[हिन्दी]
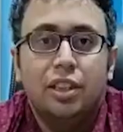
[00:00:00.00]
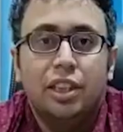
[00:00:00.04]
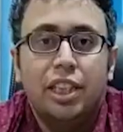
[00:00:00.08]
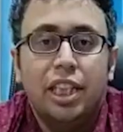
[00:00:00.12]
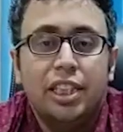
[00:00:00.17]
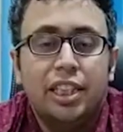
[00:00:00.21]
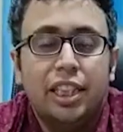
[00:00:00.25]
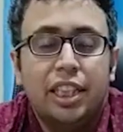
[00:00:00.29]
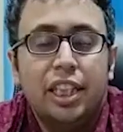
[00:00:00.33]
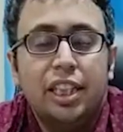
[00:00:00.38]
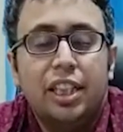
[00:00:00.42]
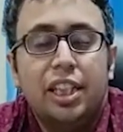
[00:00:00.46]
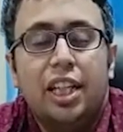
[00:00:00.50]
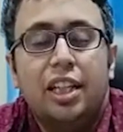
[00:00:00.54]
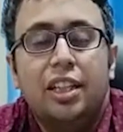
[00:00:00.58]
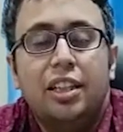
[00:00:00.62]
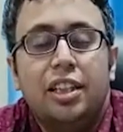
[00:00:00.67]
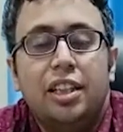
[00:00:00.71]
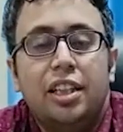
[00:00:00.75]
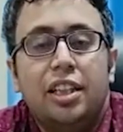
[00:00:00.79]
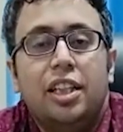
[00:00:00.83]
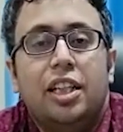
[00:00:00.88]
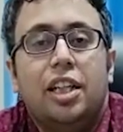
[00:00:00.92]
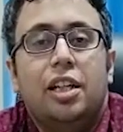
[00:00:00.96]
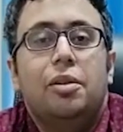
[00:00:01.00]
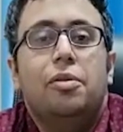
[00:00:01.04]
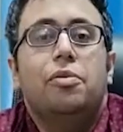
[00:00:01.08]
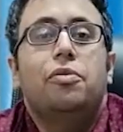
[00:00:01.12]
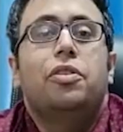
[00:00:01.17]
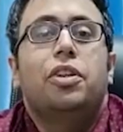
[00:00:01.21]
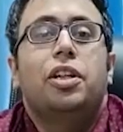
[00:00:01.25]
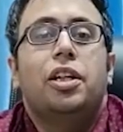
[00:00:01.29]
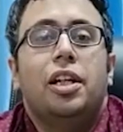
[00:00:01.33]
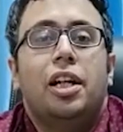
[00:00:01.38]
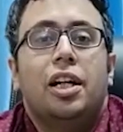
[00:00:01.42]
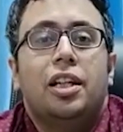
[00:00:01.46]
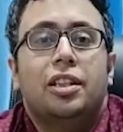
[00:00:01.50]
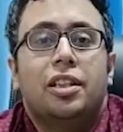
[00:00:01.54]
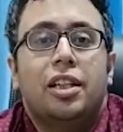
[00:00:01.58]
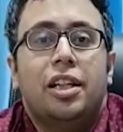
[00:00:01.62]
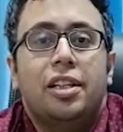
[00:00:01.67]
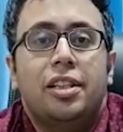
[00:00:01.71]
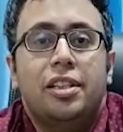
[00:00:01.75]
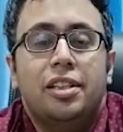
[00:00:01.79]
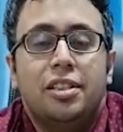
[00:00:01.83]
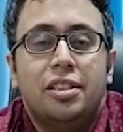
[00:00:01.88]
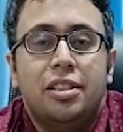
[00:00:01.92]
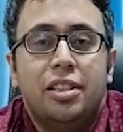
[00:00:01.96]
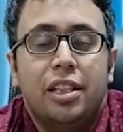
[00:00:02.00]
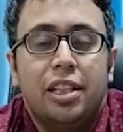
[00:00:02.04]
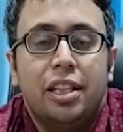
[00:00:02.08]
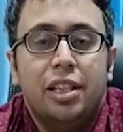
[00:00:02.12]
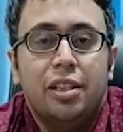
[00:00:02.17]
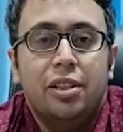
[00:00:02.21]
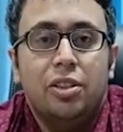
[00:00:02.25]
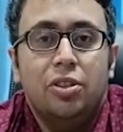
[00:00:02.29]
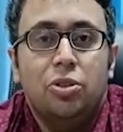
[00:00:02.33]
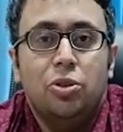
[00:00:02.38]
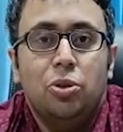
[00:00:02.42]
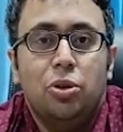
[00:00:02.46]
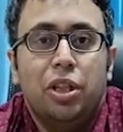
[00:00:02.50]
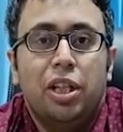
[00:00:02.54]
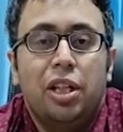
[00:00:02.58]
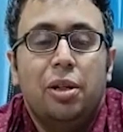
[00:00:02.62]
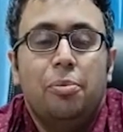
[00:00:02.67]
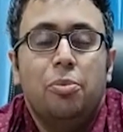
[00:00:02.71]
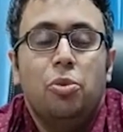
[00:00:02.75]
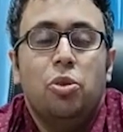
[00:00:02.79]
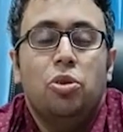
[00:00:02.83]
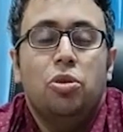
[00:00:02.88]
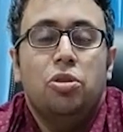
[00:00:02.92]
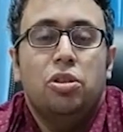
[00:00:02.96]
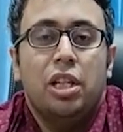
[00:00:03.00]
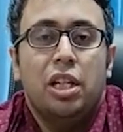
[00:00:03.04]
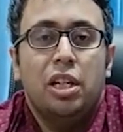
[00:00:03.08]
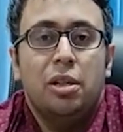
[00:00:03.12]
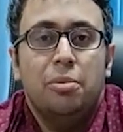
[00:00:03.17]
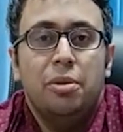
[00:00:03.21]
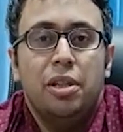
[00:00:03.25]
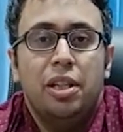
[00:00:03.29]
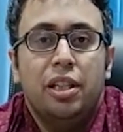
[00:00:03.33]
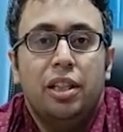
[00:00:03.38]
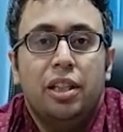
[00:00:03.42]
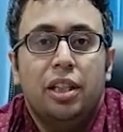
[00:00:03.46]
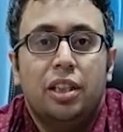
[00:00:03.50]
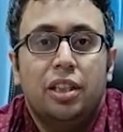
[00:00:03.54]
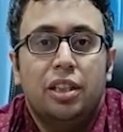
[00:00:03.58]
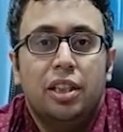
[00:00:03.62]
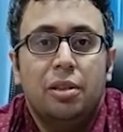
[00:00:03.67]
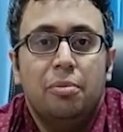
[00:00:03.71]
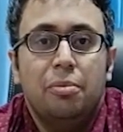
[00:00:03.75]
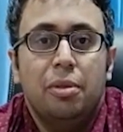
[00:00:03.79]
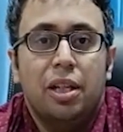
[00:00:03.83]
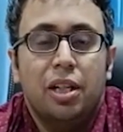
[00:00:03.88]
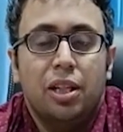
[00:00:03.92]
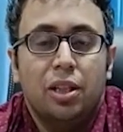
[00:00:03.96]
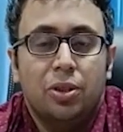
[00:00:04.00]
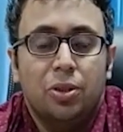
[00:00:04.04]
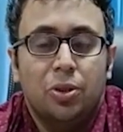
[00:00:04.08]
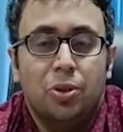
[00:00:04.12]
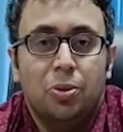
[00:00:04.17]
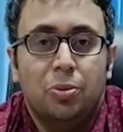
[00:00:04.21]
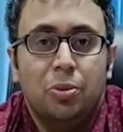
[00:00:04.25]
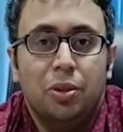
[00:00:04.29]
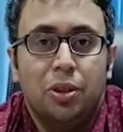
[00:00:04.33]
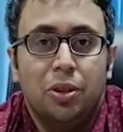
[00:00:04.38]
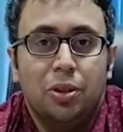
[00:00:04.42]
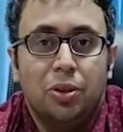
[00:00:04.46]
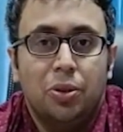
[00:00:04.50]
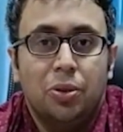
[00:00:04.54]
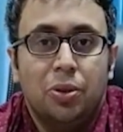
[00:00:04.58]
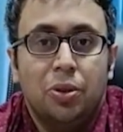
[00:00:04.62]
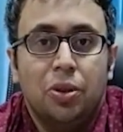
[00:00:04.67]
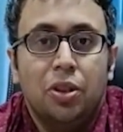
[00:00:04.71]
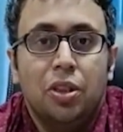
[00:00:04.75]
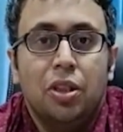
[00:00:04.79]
जैसे कि जानते हैं कल वर्ल्ड आर्थराइटिस डे है जो कि हम लोग सेलिब्रेट करते हैं बारह अक्टूबर को